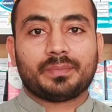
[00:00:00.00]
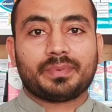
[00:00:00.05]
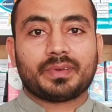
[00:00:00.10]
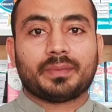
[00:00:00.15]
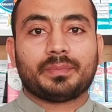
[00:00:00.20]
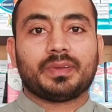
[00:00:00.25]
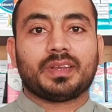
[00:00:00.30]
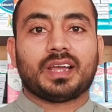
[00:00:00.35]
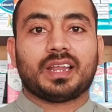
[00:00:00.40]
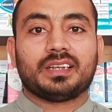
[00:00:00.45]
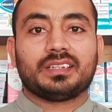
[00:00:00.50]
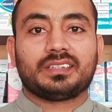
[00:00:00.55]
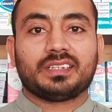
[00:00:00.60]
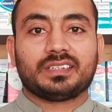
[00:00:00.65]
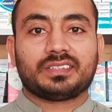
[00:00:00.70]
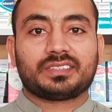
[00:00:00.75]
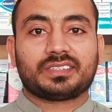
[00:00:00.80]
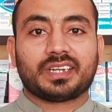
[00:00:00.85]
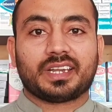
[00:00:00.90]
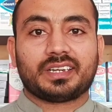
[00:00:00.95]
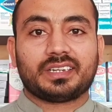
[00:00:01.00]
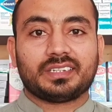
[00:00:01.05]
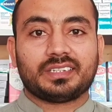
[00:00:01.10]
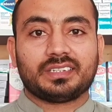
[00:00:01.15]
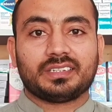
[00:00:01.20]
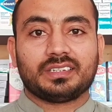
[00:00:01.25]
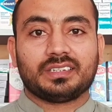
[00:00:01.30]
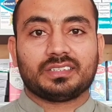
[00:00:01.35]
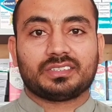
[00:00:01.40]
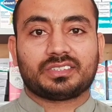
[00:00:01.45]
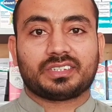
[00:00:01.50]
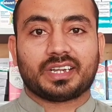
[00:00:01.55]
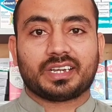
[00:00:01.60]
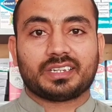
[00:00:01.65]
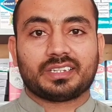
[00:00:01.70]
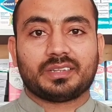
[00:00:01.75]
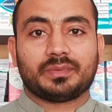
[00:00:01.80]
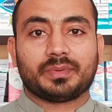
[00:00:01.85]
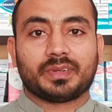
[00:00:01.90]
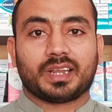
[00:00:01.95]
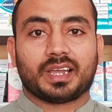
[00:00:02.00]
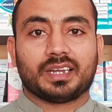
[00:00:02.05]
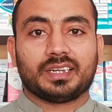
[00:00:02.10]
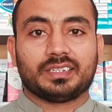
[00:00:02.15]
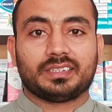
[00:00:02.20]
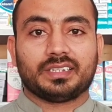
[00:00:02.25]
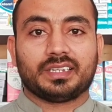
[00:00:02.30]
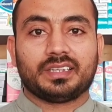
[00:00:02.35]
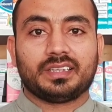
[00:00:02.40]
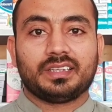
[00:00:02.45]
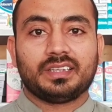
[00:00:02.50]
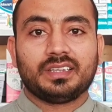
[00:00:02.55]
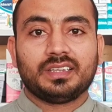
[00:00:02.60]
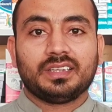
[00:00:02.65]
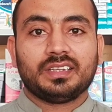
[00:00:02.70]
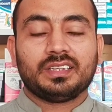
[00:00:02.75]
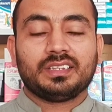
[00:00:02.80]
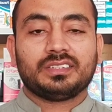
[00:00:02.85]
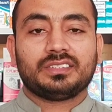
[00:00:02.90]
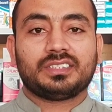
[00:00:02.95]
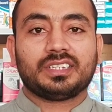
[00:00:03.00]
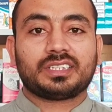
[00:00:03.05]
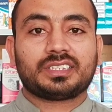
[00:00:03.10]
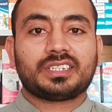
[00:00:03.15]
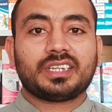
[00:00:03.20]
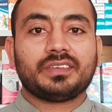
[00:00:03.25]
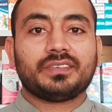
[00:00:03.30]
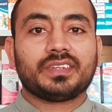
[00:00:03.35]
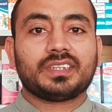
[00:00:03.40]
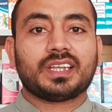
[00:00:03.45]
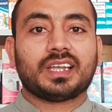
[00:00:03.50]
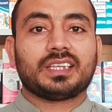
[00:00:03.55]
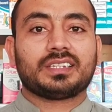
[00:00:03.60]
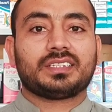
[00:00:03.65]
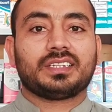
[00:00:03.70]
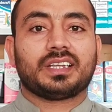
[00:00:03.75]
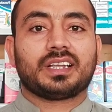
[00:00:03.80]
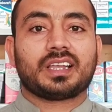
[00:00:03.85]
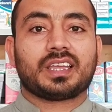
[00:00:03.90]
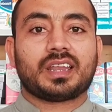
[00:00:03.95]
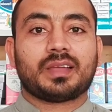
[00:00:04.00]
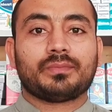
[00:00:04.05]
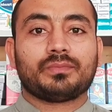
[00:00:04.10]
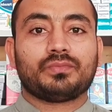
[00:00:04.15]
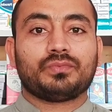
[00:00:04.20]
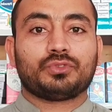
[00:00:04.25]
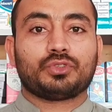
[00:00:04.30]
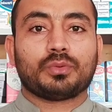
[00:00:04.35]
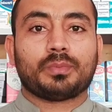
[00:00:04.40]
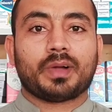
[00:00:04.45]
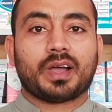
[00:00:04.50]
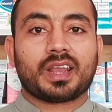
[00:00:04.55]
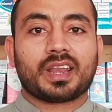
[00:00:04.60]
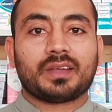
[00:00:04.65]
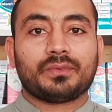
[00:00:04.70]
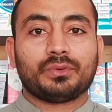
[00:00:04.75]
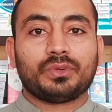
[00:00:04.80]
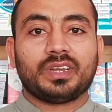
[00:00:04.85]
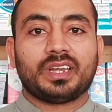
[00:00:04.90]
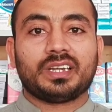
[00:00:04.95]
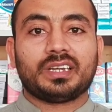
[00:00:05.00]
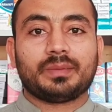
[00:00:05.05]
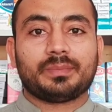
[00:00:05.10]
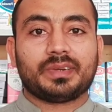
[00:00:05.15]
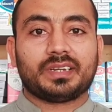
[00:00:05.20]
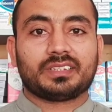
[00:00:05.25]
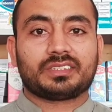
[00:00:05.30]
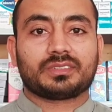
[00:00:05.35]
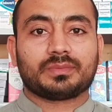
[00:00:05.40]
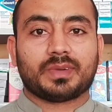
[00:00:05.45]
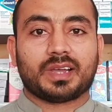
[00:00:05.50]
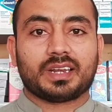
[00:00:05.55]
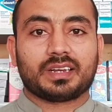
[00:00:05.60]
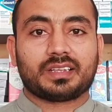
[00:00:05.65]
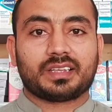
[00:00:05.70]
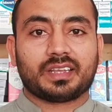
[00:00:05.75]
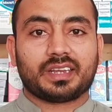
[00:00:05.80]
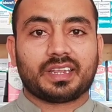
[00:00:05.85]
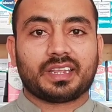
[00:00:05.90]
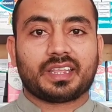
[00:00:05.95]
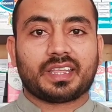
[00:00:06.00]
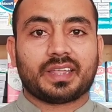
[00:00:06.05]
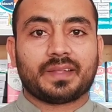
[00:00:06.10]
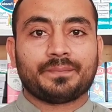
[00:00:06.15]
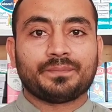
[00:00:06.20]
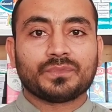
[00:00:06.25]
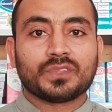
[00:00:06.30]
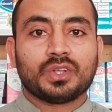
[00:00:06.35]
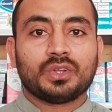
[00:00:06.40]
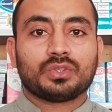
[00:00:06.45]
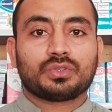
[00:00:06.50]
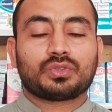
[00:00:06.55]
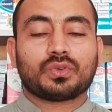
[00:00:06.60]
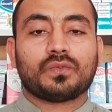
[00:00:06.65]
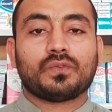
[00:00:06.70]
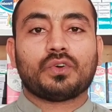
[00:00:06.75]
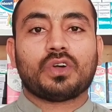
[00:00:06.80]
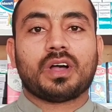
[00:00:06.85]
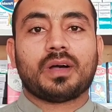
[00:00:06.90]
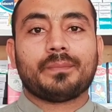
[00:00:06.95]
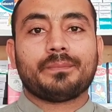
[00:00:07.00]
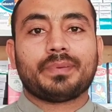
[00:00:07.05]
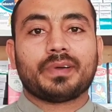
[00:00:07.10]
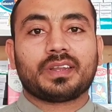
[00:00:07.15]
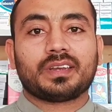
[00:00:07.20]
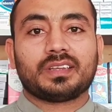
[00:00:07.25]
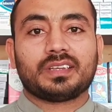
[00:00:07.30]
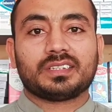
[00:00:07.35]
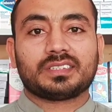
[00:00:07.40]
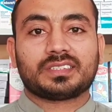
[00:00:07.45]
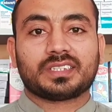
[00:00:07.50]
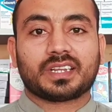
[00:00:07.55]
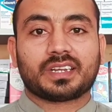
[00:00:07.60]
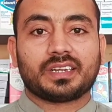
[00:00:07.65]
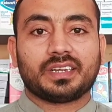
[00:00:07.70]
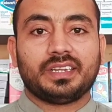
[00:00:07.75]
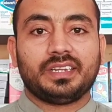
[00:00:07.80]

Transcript: अपना बना लेते हैं स्ट्रेटी स्ट्रेटजी बना लेते हैं जिसकी वजह से अगर हम दोबारा वही एंटीबायोटिक इस्तेमाल करेंगे तो वो हम पर असर